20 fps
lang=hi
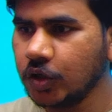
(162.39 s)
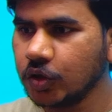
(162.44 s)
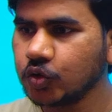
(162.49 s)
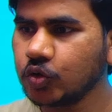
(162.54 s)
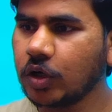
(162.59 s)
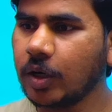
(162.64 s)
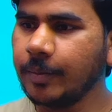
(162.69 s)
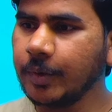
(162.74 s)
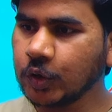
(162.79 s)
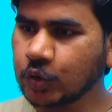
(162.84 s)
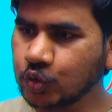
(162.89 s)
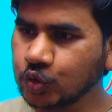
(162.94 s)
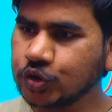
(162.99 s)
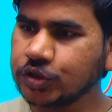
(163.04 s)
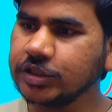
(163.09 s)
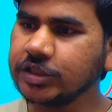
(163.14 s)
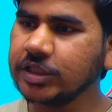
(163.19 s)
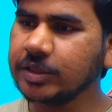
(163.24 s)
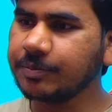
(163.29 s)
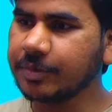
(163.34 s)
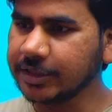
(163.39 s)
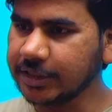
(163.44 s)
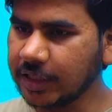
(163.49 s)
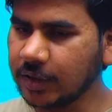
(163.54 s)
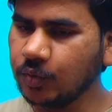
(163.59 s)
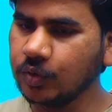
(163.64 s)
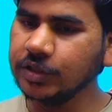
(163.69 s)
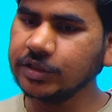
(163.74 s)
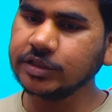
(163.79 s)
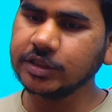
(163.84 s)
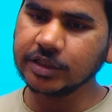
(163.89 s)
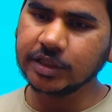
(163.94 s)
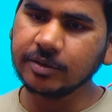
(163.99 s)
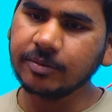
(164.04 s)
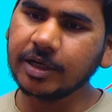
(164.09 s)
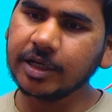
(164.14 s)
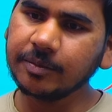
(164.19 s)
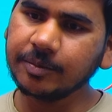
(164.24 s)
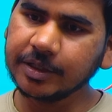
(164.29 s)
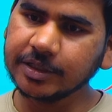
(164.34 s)
तो हमें कुछ चीज़ें पता होनी चाहिए कि
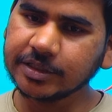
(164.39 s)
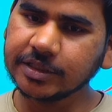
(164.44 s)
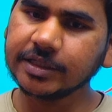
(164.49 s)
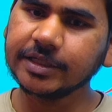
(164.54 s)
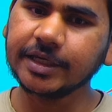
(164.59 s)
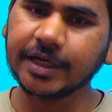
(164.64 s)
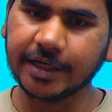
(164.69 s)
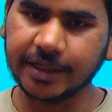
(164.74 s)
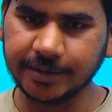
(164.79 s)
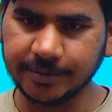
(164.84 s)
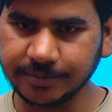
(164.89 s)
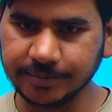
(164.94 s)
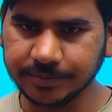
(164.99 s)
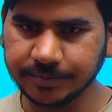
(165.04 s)
हमारी बेसिक क्या है